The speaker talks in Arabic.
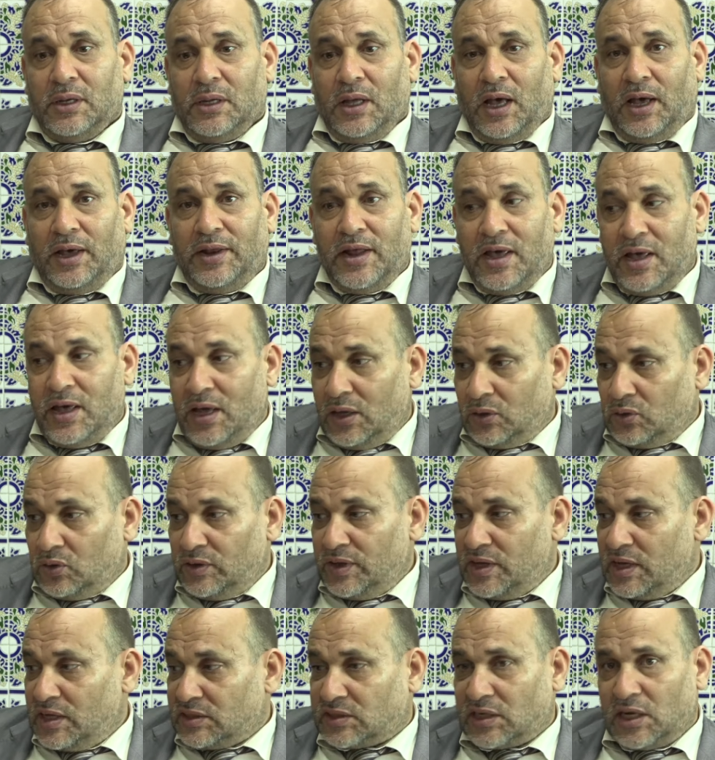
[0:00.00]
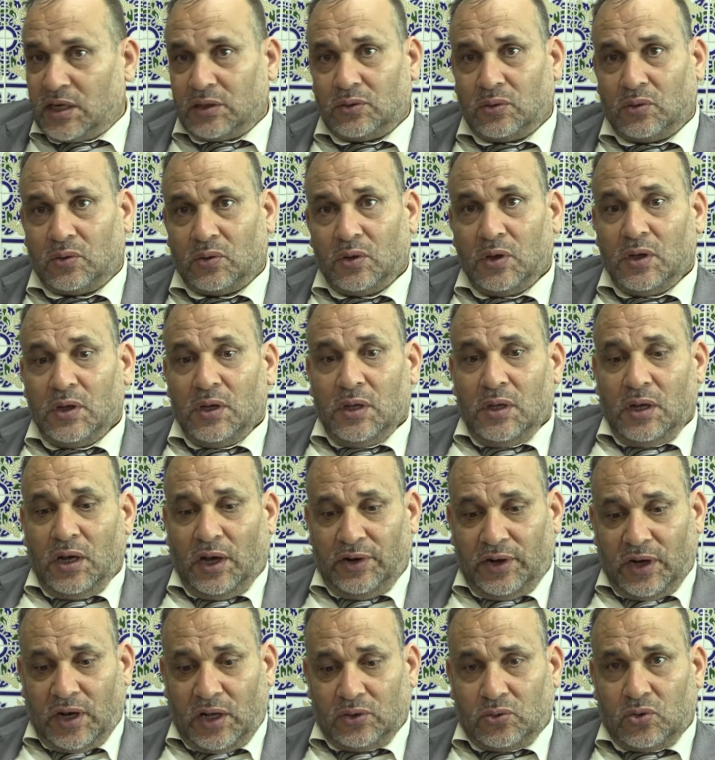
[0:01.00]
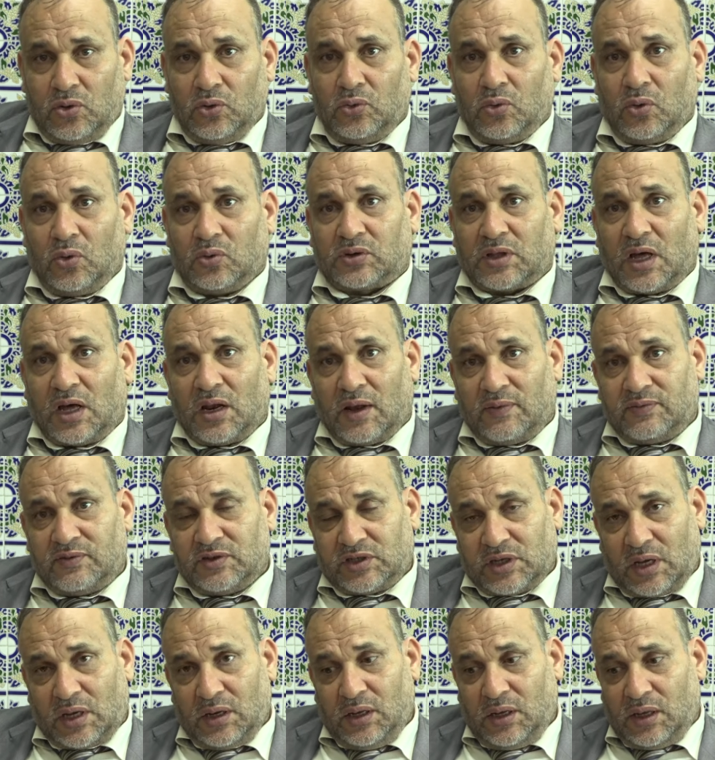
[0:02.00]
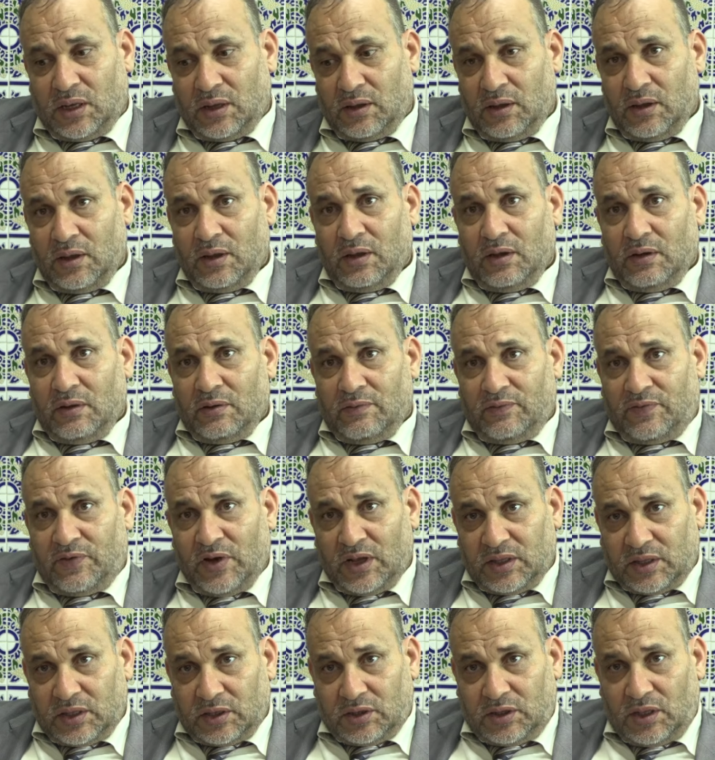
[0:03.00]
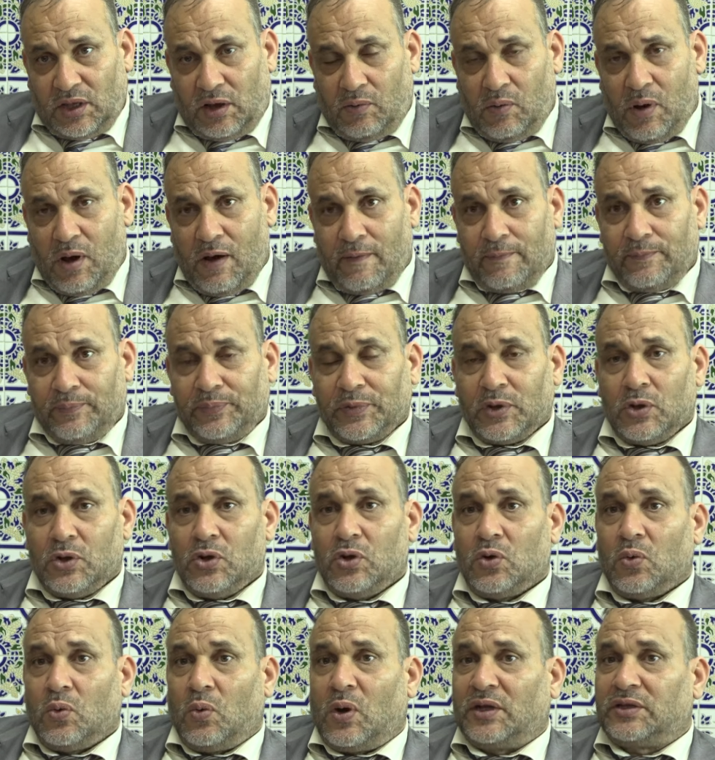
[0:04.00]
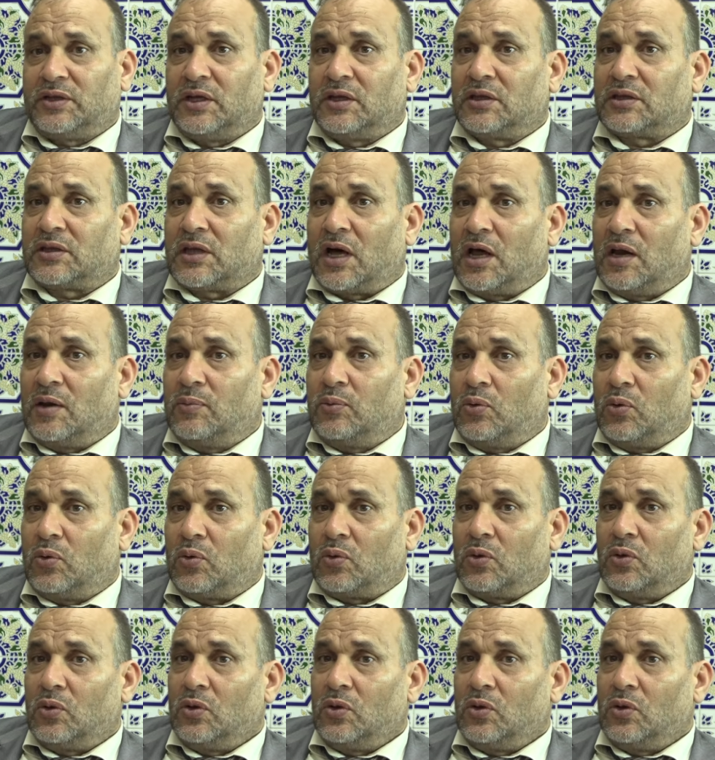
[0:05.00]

حنا هاد الناس هادو حنا غنكونوا طرف ان شاء الله في هذا الدعوه وغادي نطالبوا